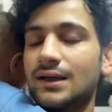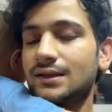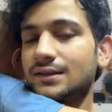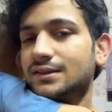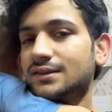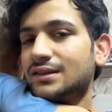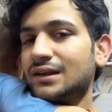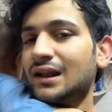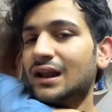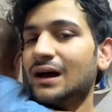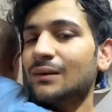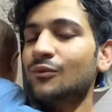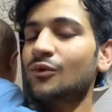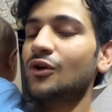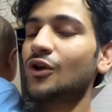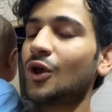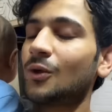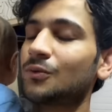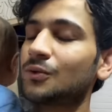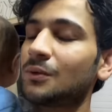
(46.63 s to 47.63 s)
असलम
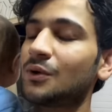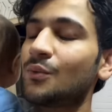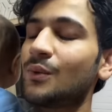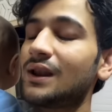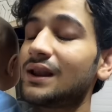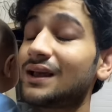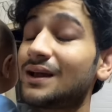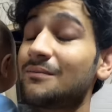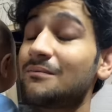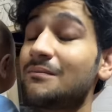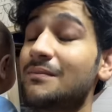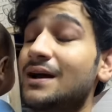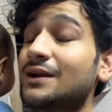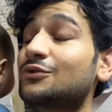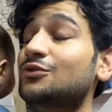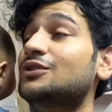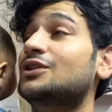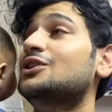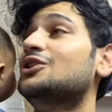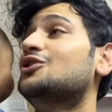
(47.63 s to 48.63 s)
भाई वेलकम बैक
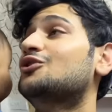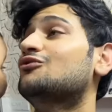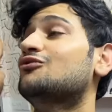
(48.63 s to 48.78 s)
टू द न्यू